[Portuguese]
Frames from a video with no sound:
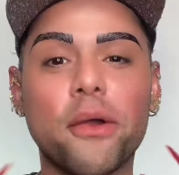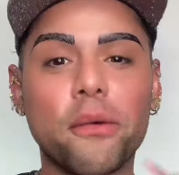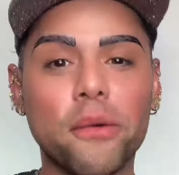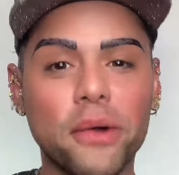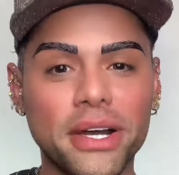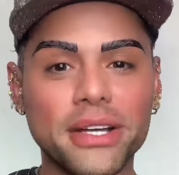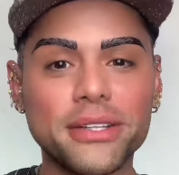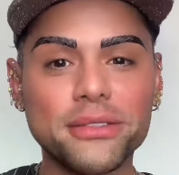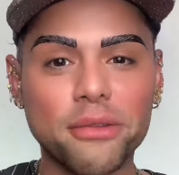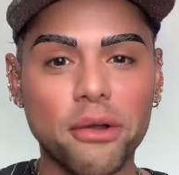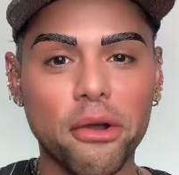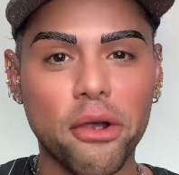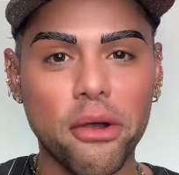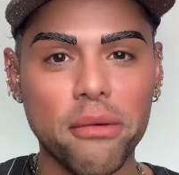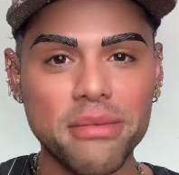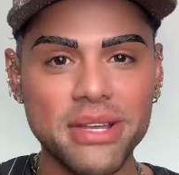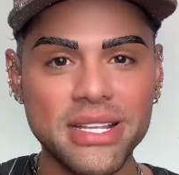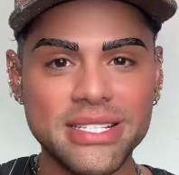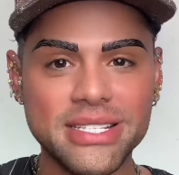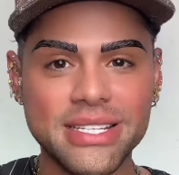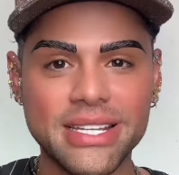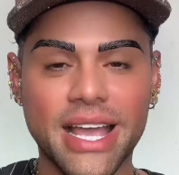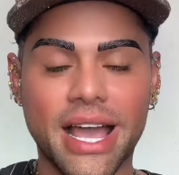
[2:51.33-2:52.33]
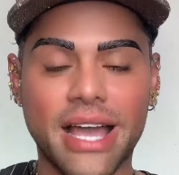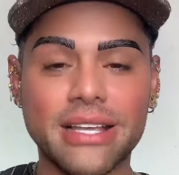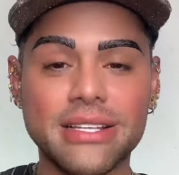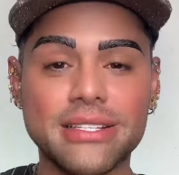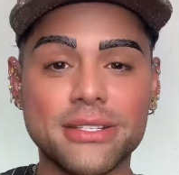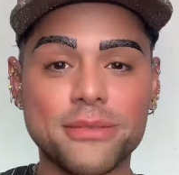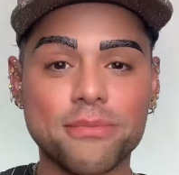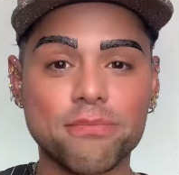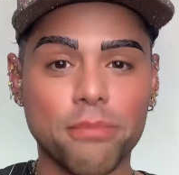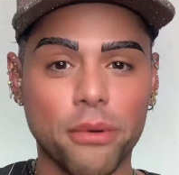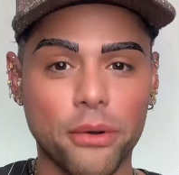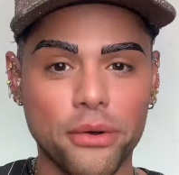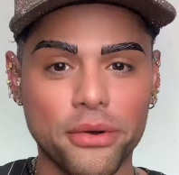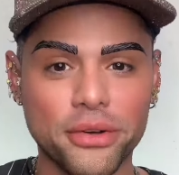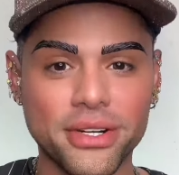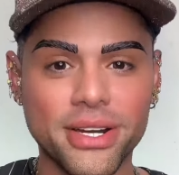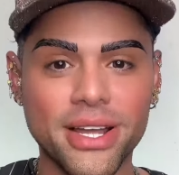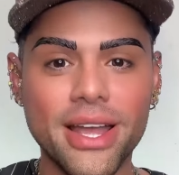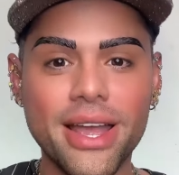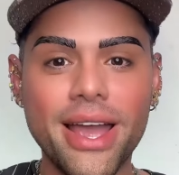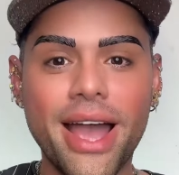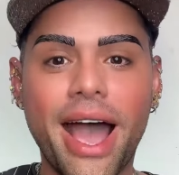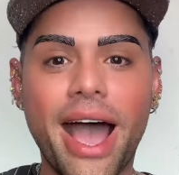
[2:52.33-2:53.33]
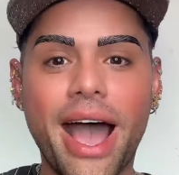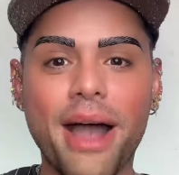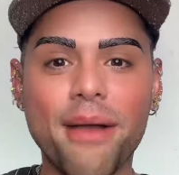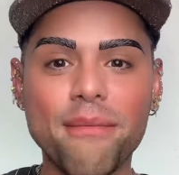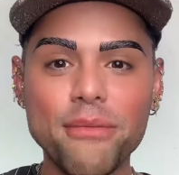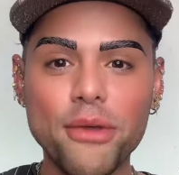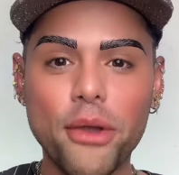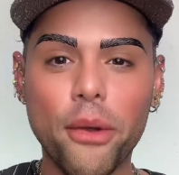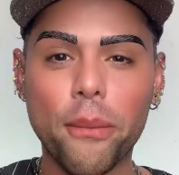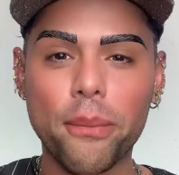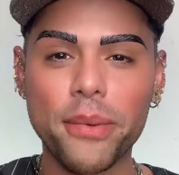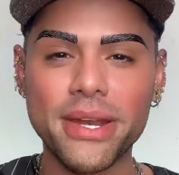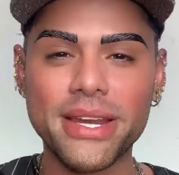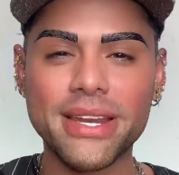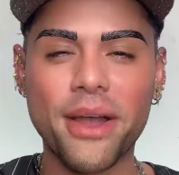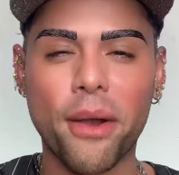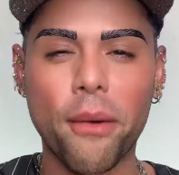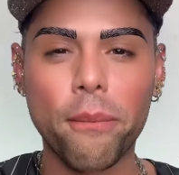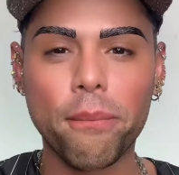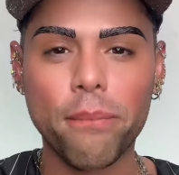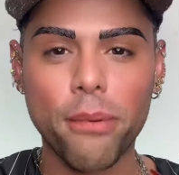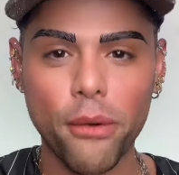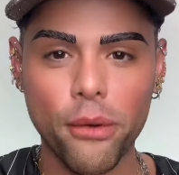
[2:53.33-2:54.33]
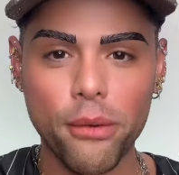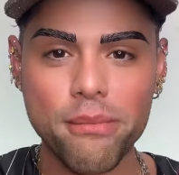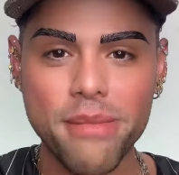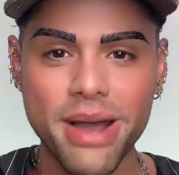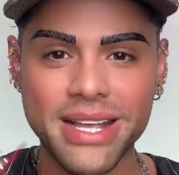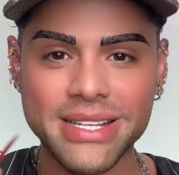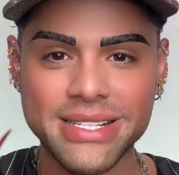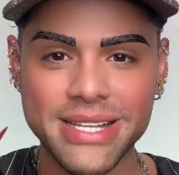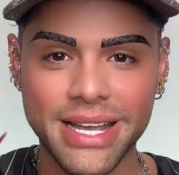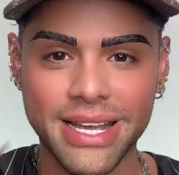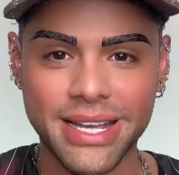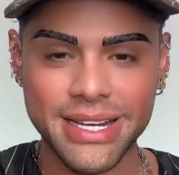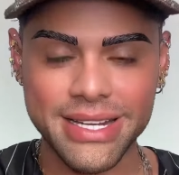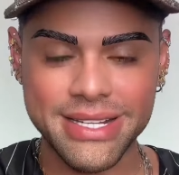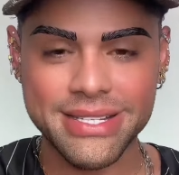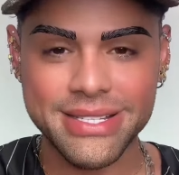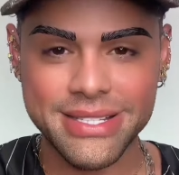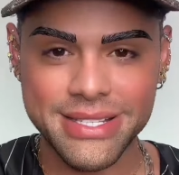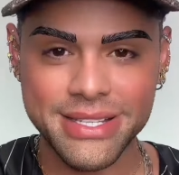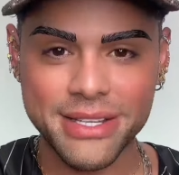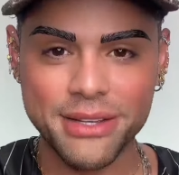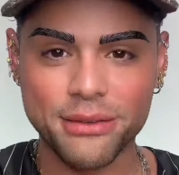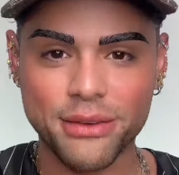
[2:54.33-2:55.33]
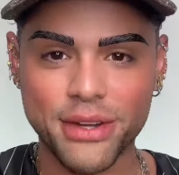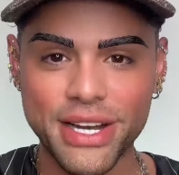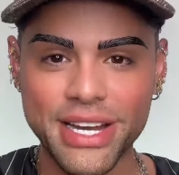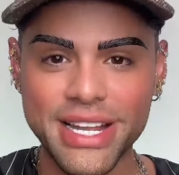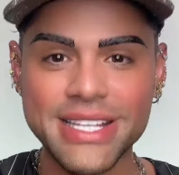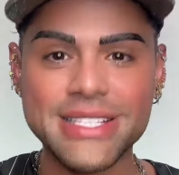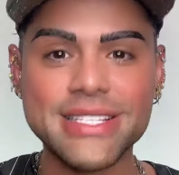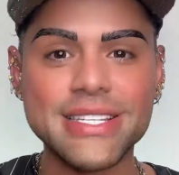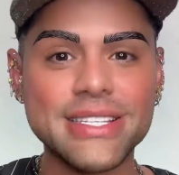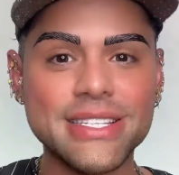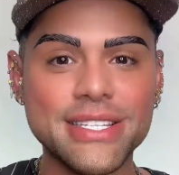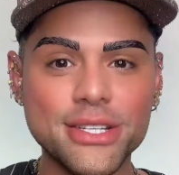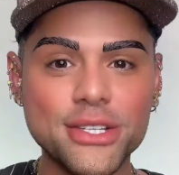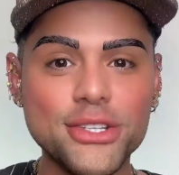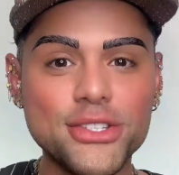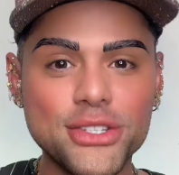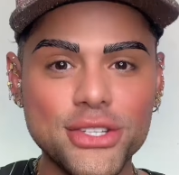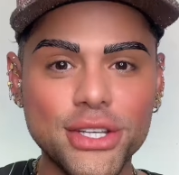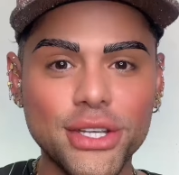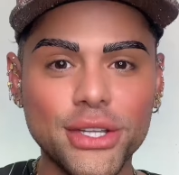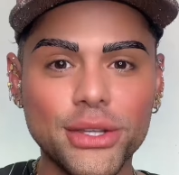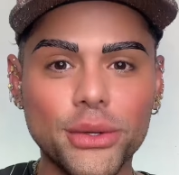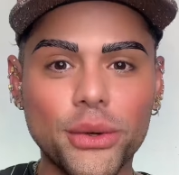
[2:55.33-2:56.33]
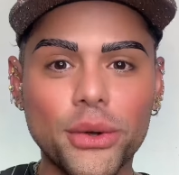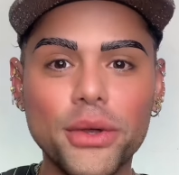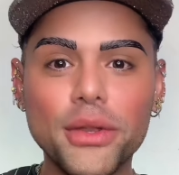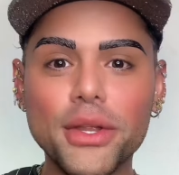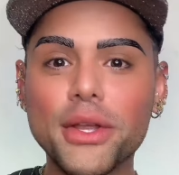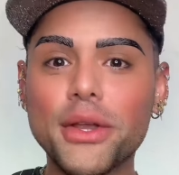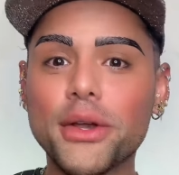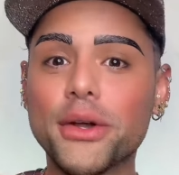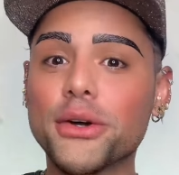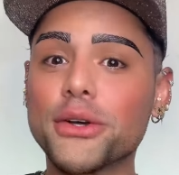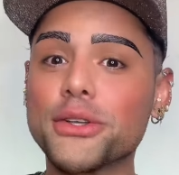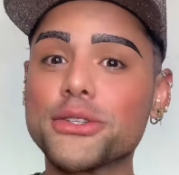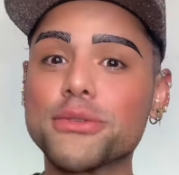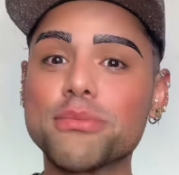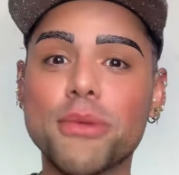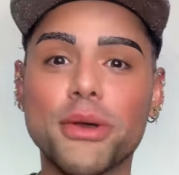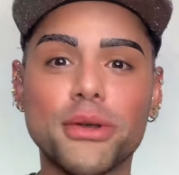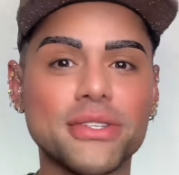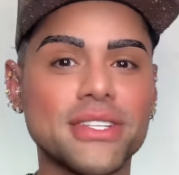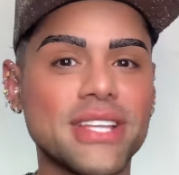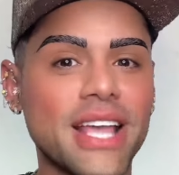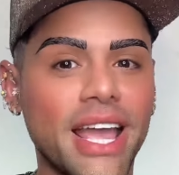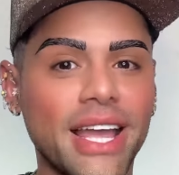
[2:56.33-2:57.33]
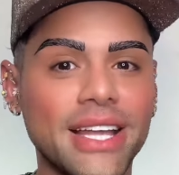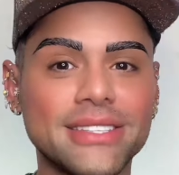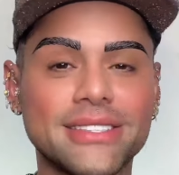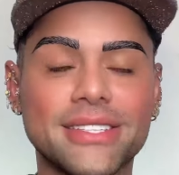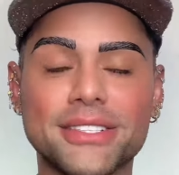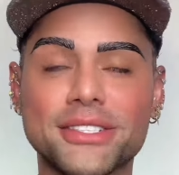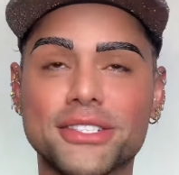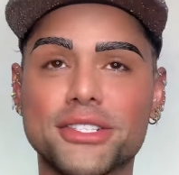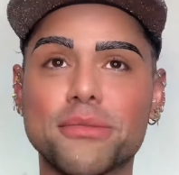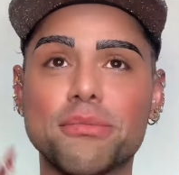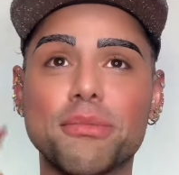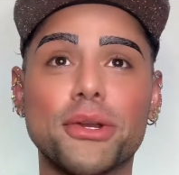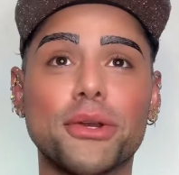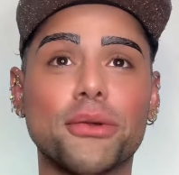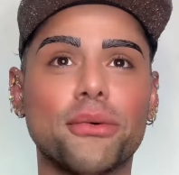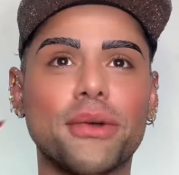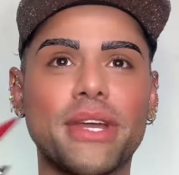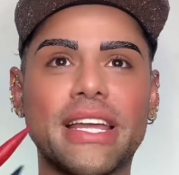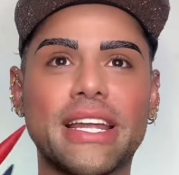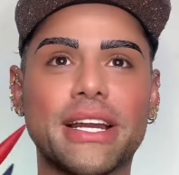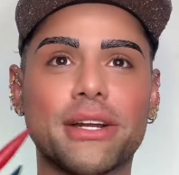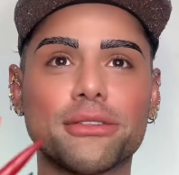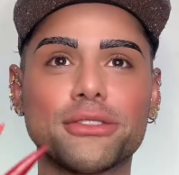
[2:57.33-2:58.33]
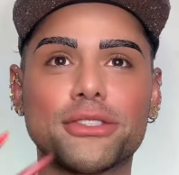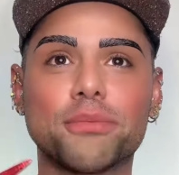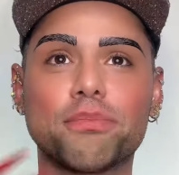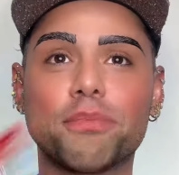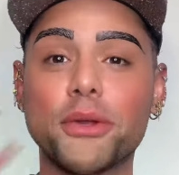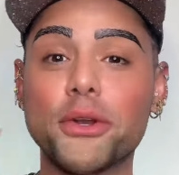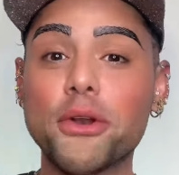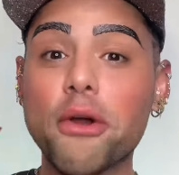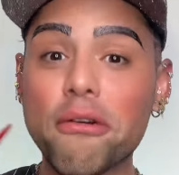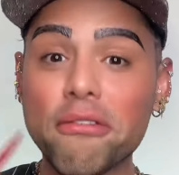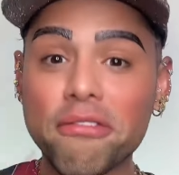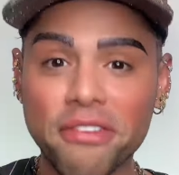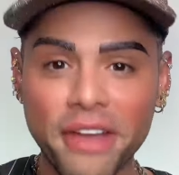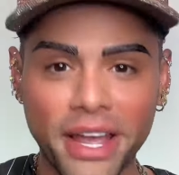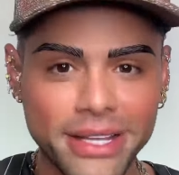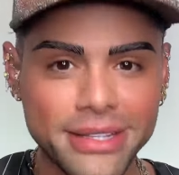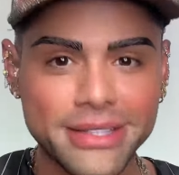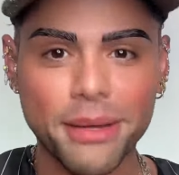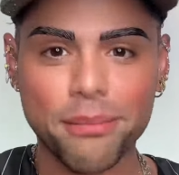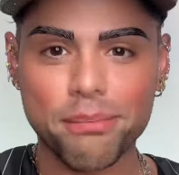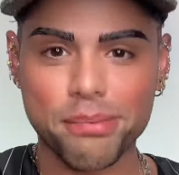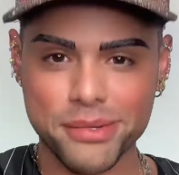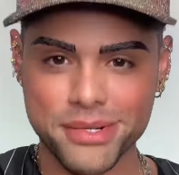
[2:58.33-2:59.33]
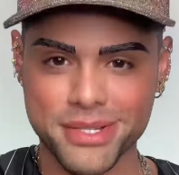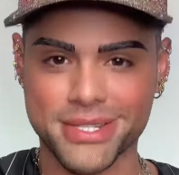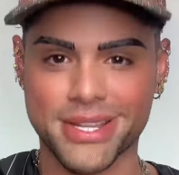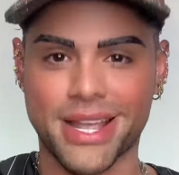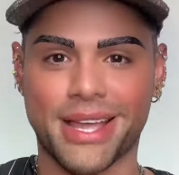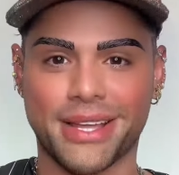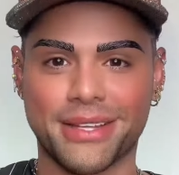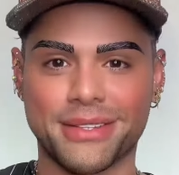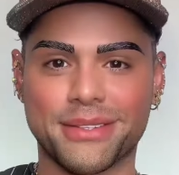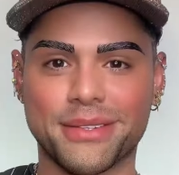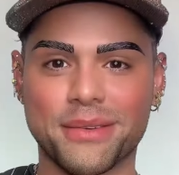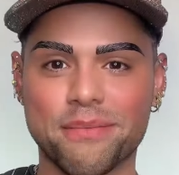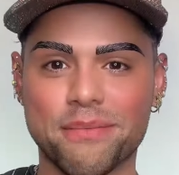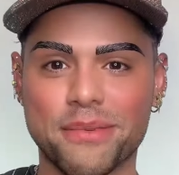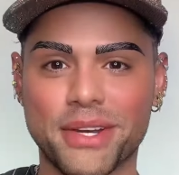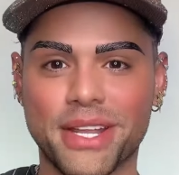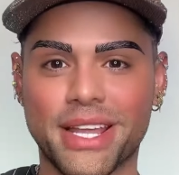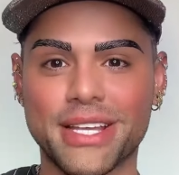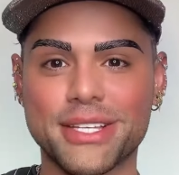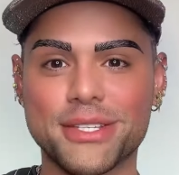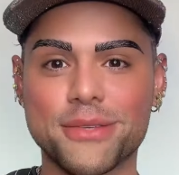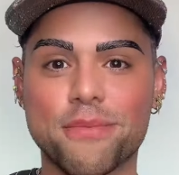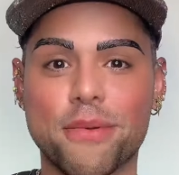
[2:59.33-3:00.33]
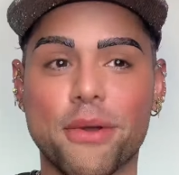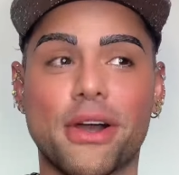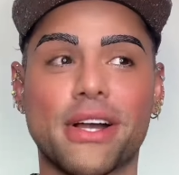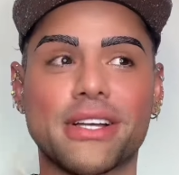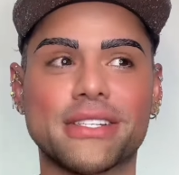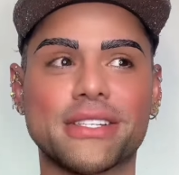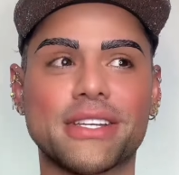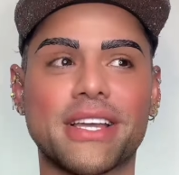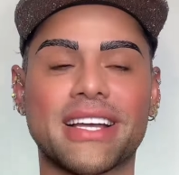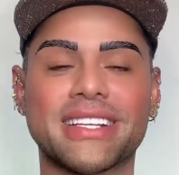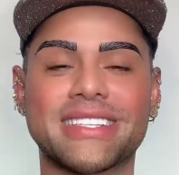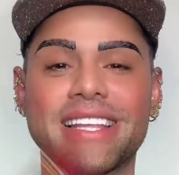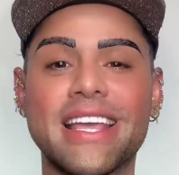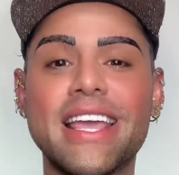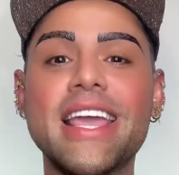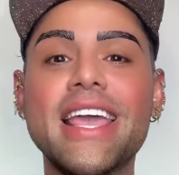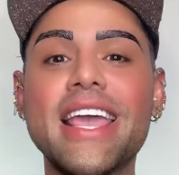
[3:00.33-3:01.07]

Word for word: Quando eu comecei a expor a minha opinião um pouco mais agressiva nesse sentido, os meus haters diminuíram tipo em 90%. Porque, tipo, eu acho que. As...